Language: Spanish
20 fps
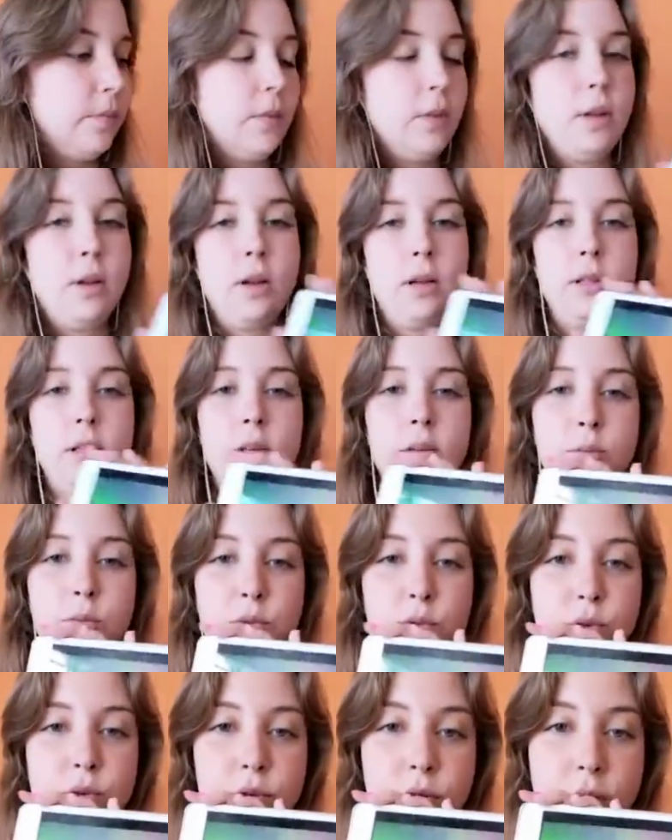Acá
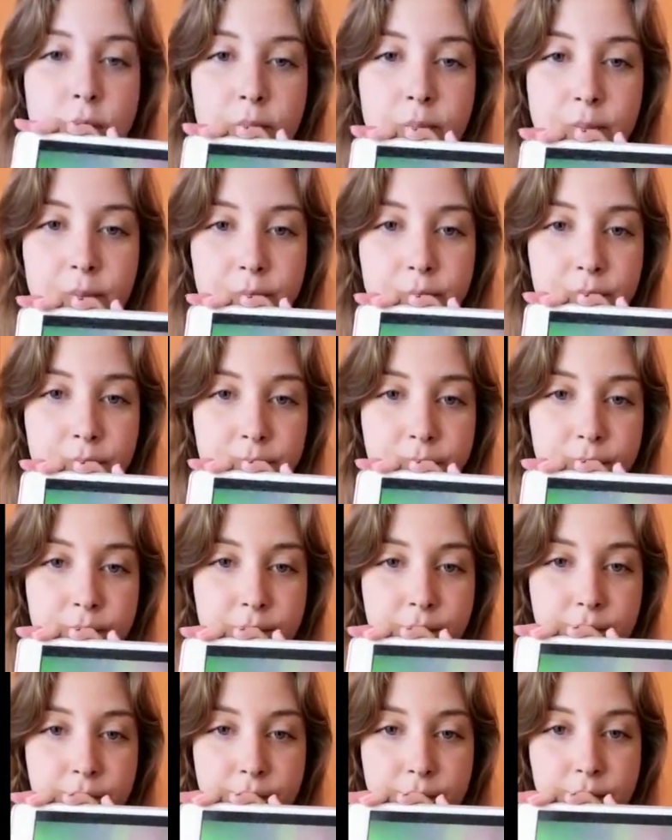tenemos otra.
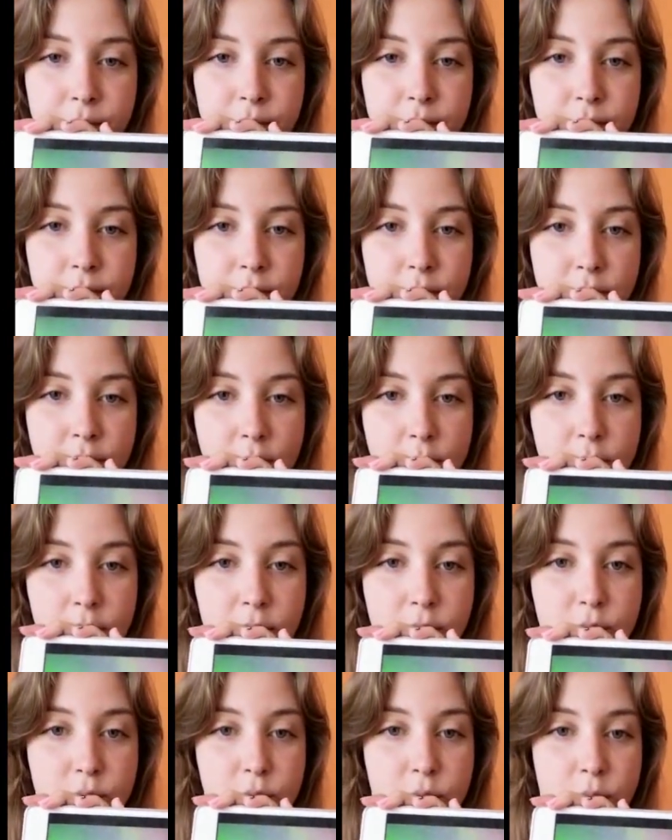
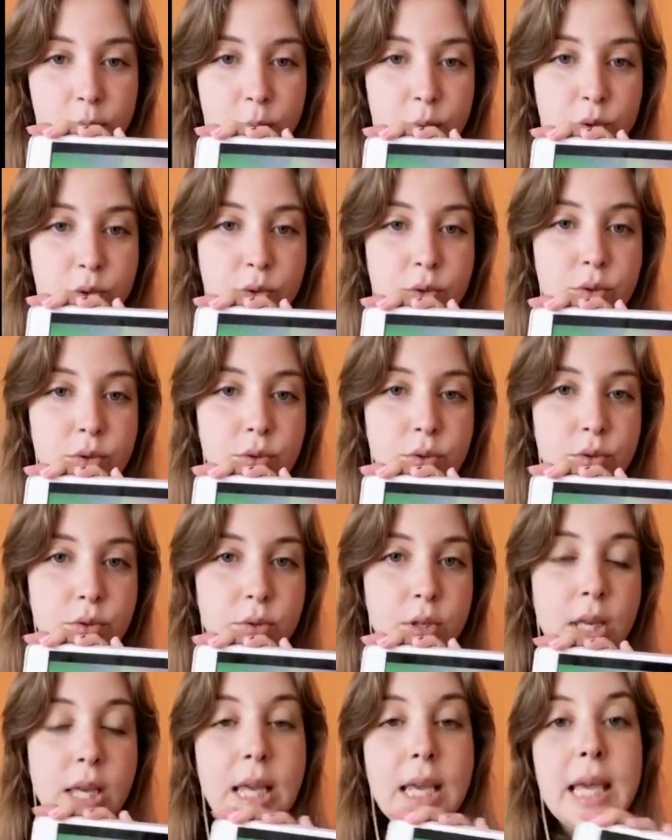Realmente son hermosos.
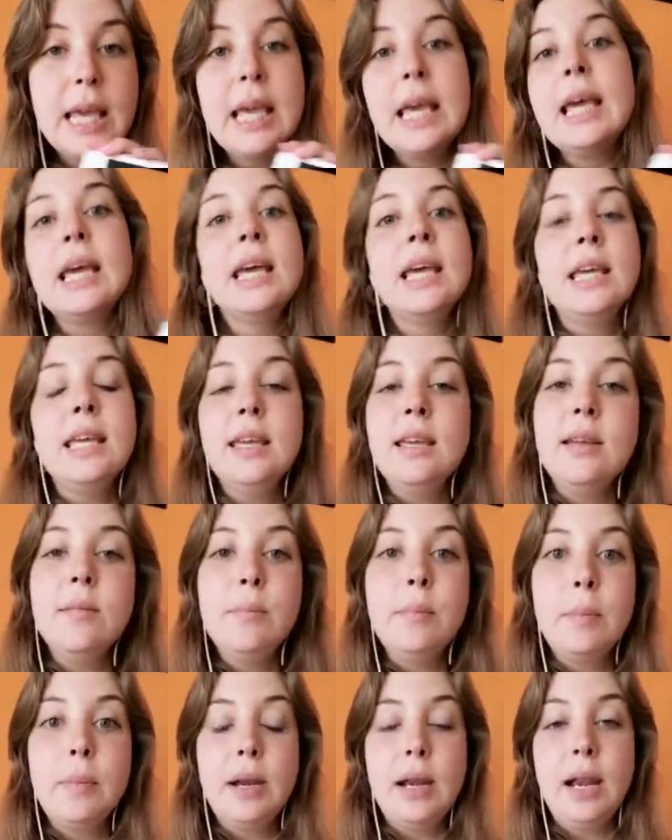
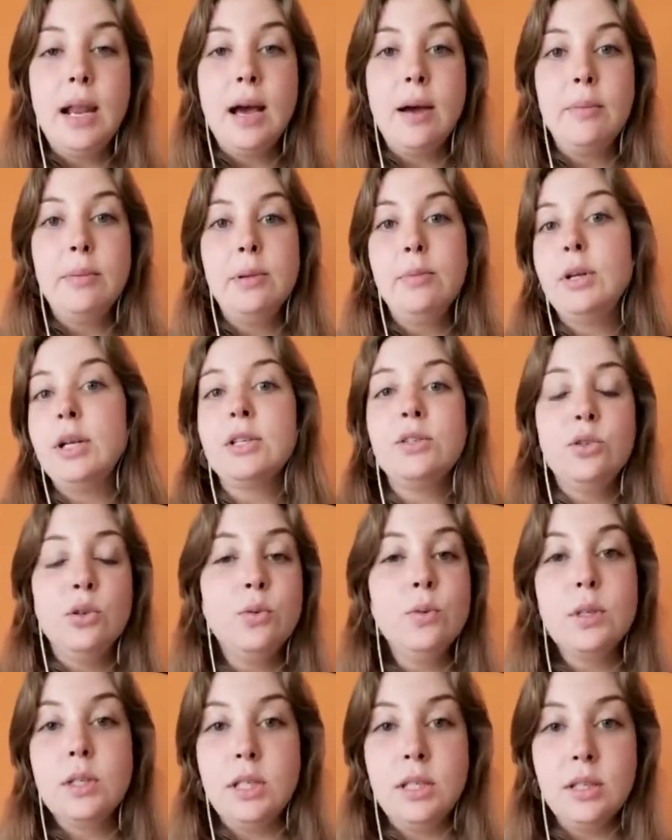Y la
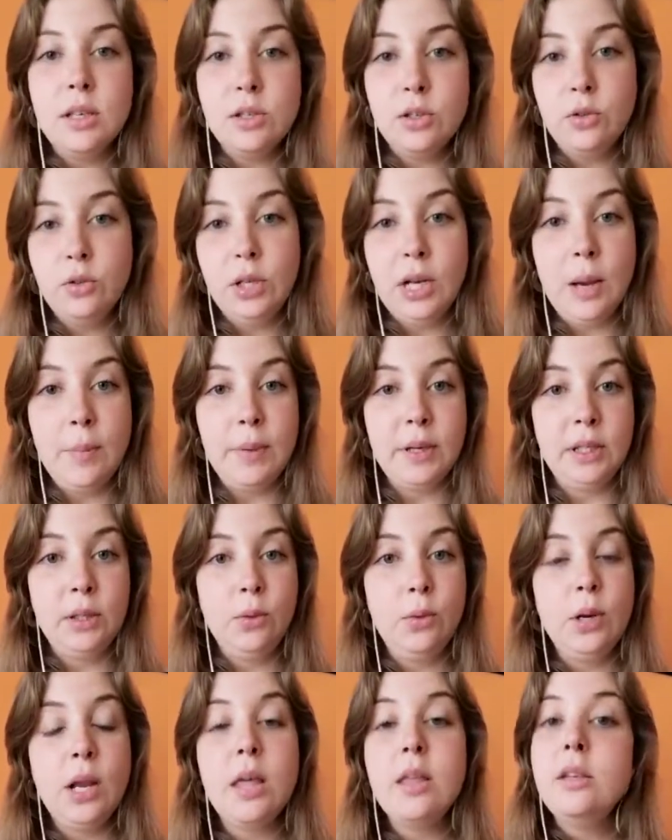vibración o excitación de las
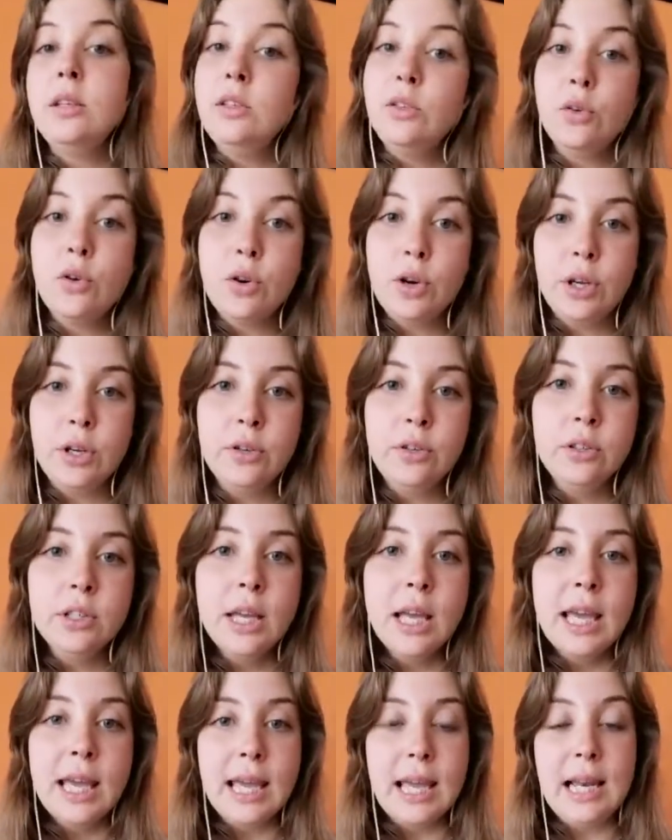partículas de nitrógeno
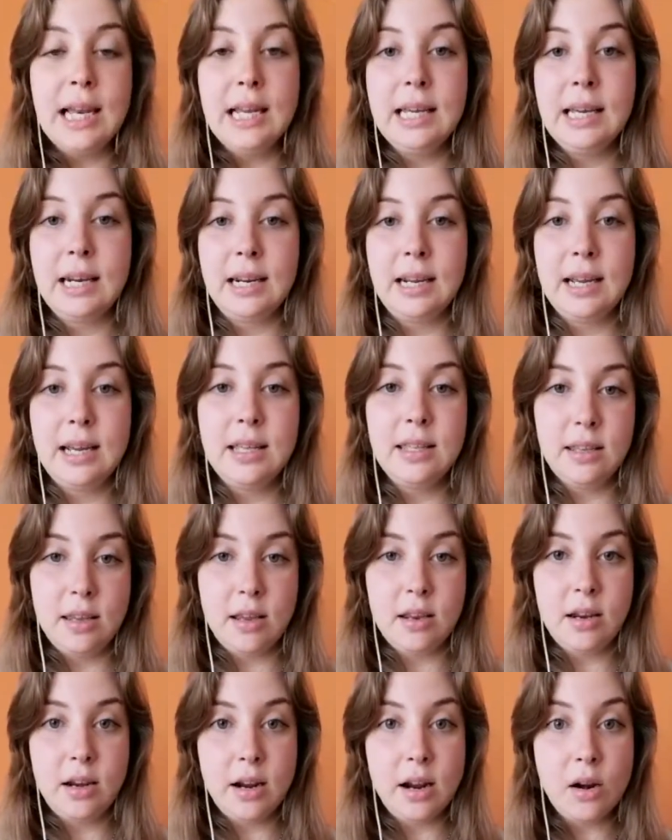es la encargada de
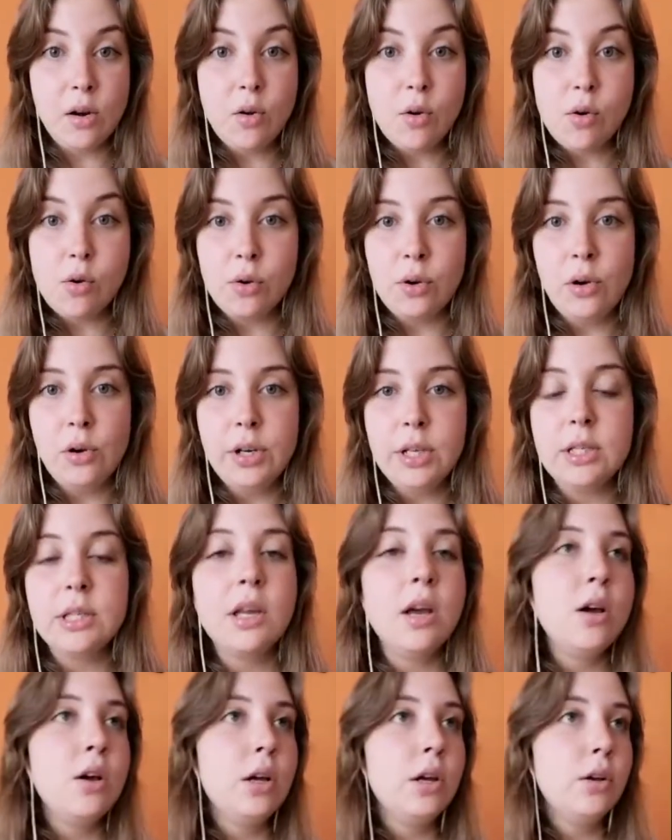generar los
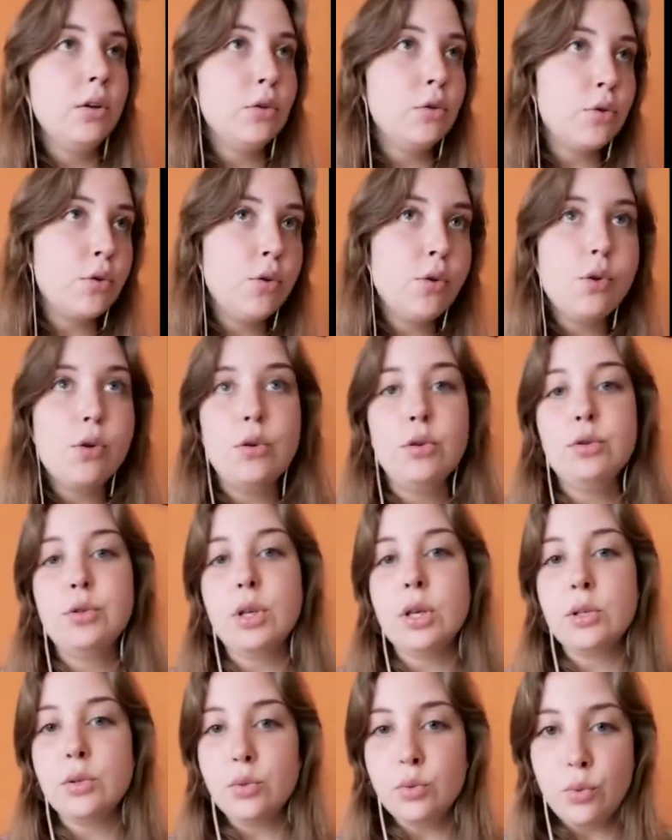colores
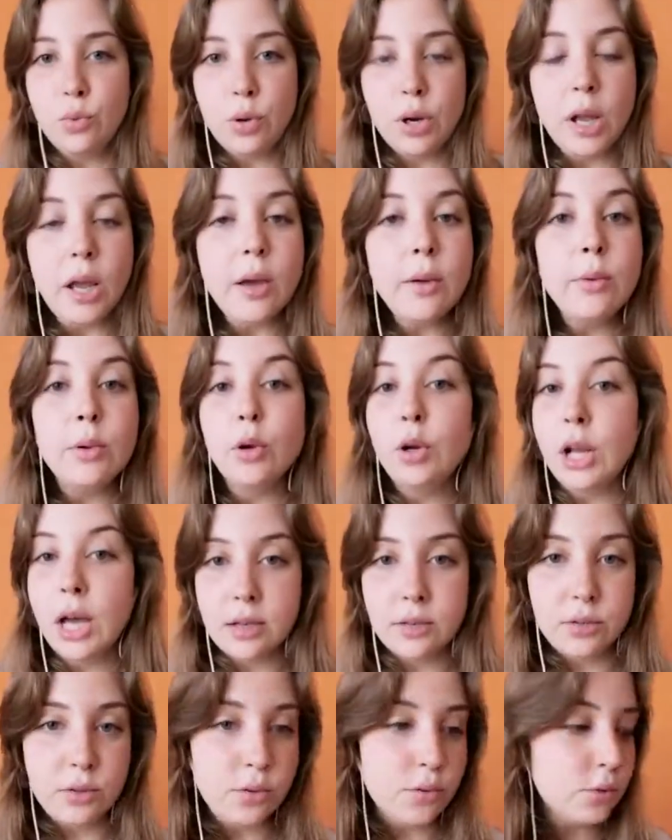rojos, azules,
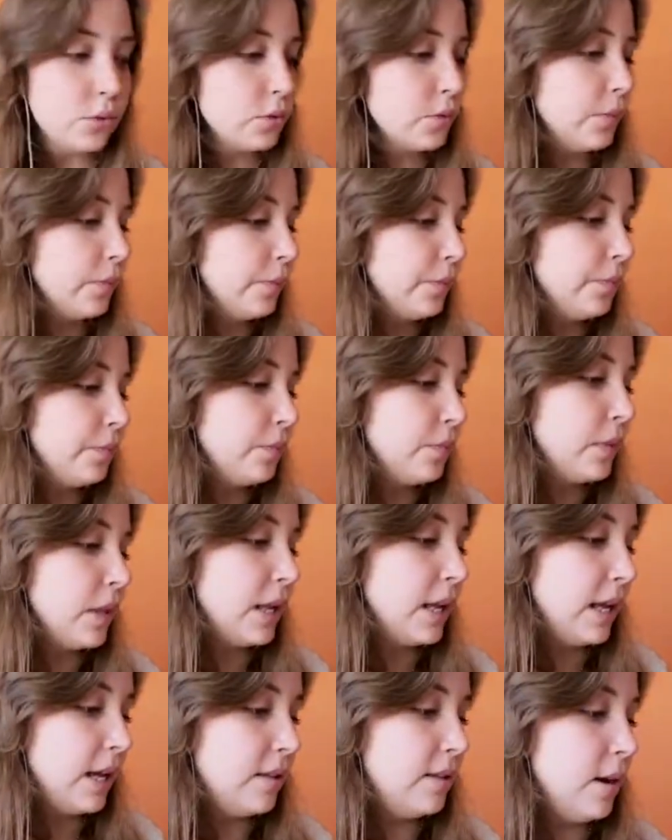violáceos,
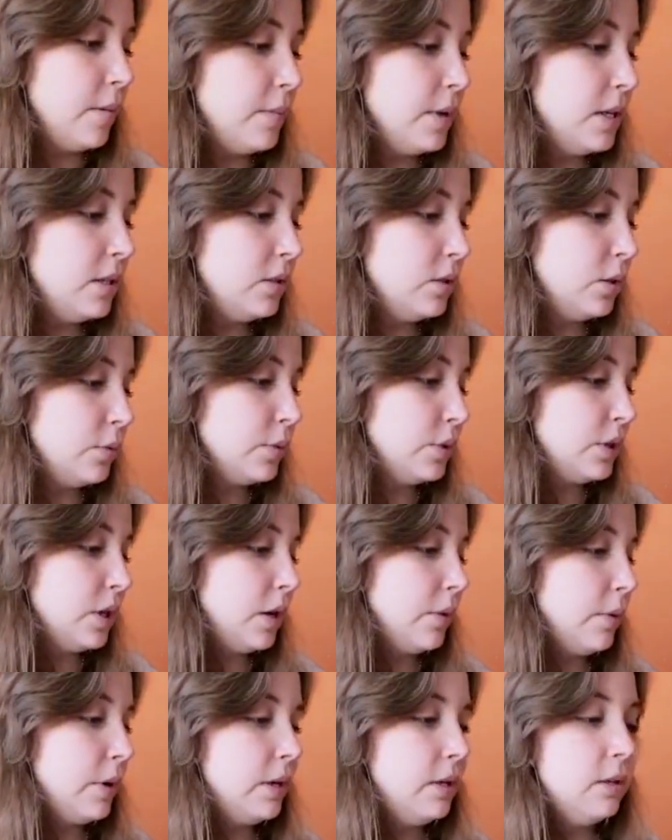que también se
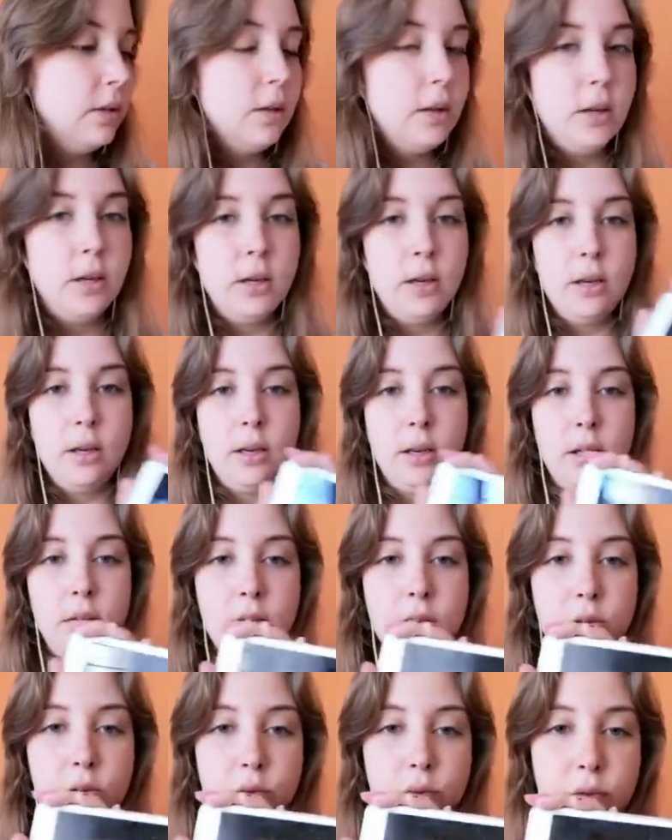observan en
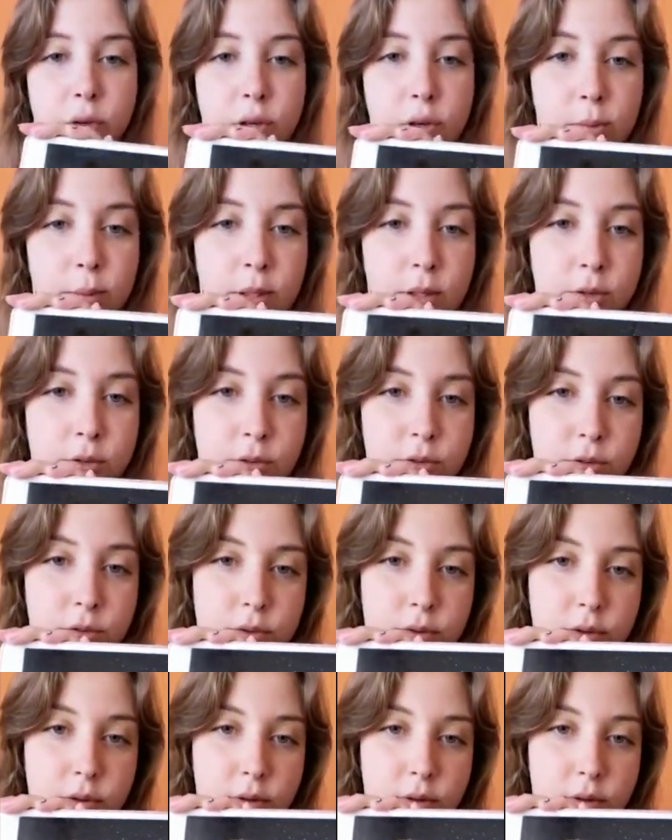estos fenómenos.